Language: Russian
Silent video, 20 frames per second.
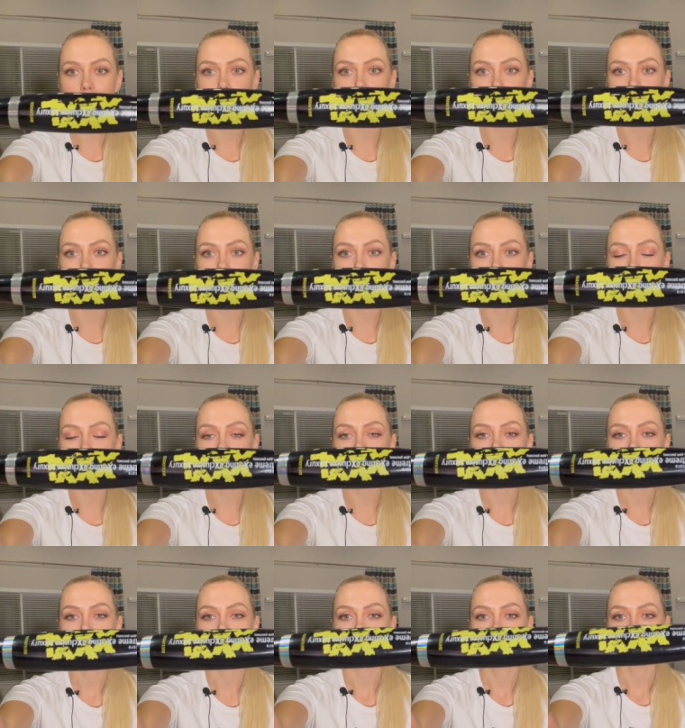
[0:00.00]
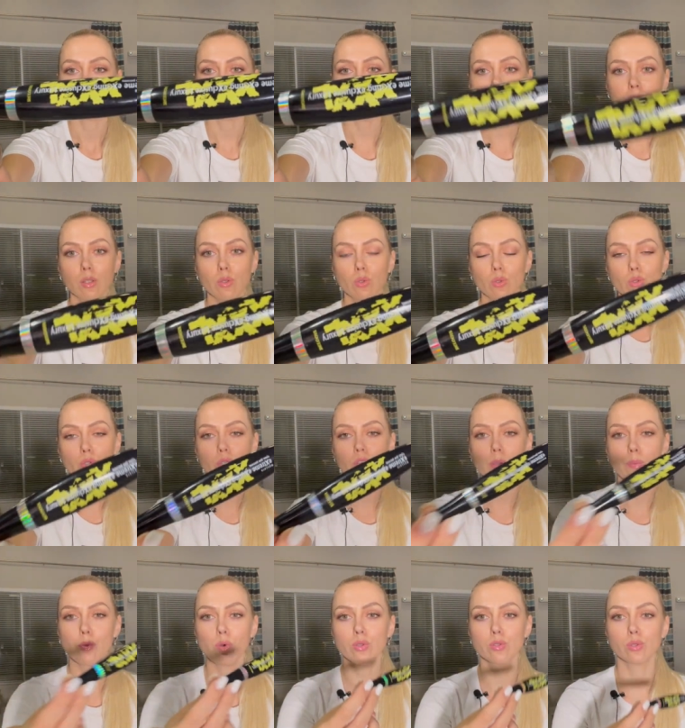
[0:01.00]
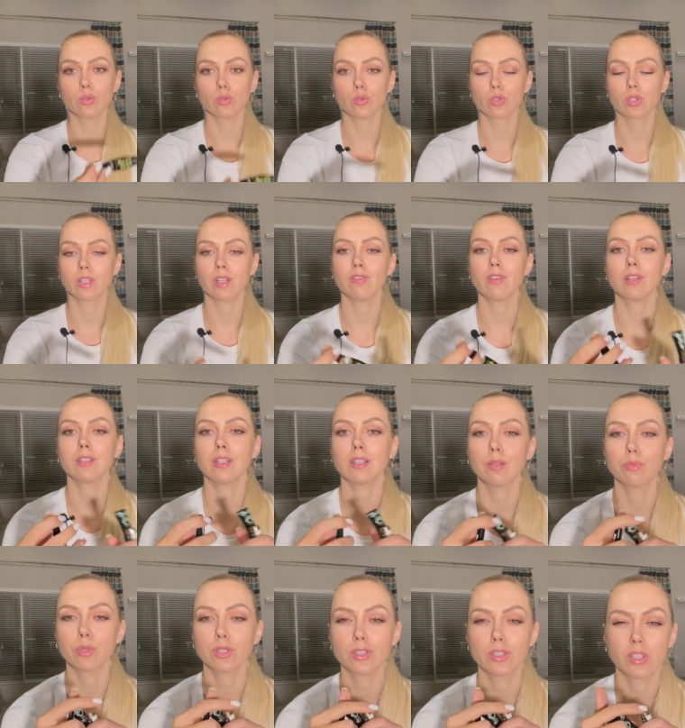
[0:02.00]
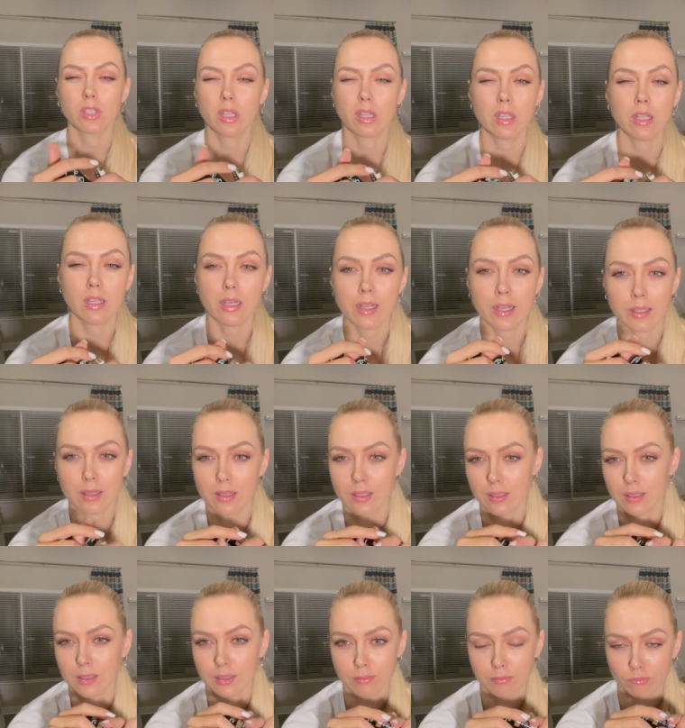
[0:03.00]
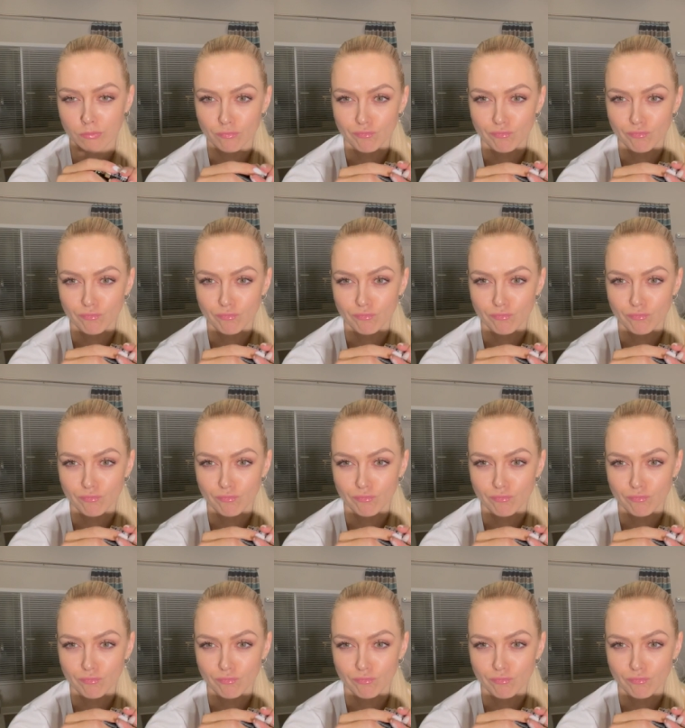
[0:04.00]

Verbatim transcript: от Релуи. Этой тушью я пользуюсь уже, наверное, на протяжении лет... Э,